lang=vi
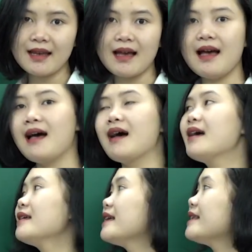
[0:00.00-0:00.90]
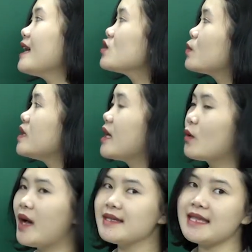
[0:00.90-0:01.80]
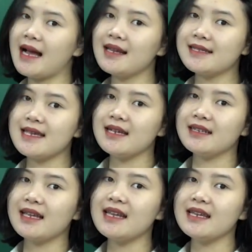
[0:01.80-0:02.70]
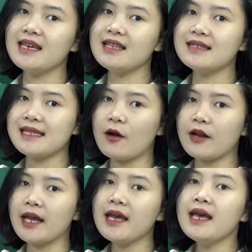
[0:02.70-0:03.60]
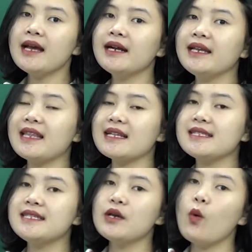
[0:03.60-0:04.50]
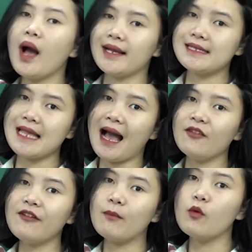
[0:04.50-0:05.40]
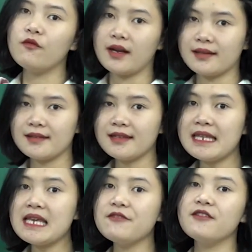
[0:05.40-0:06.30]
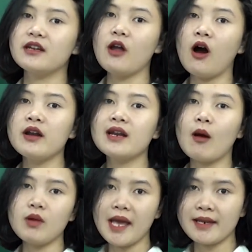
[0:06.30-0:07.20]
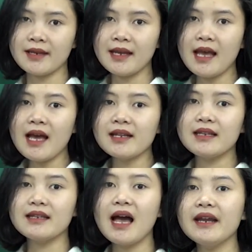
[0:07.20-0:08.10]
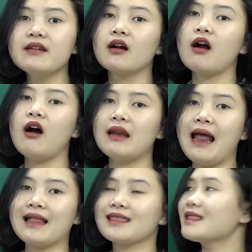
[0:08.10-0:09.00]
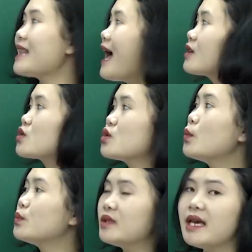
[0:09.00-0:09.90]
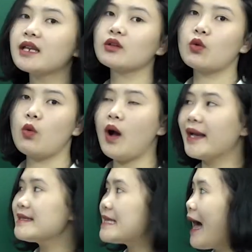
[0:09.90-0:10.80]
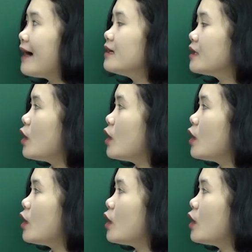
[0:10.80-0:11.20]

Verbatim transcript: À, thế tác dụng nhiệt của ánh sáng là gì? Người ta định nghĩa như sau này. Khi ta chiếu ánh sáng vào một vật thì vật đó nóng lên. Thì đây được gọi là tác dụng nhiệt của ánh sáng.